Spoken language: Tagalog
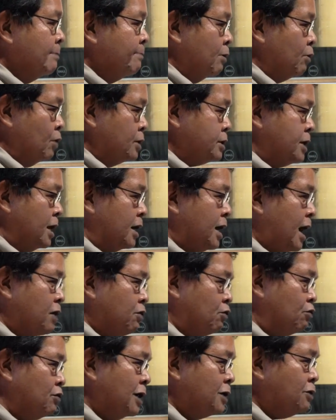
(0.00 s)
because there
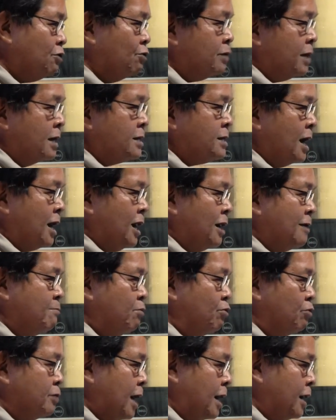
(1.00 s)
are only two things sa
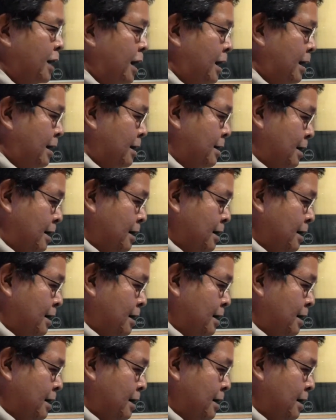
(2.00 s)
kalibutan eh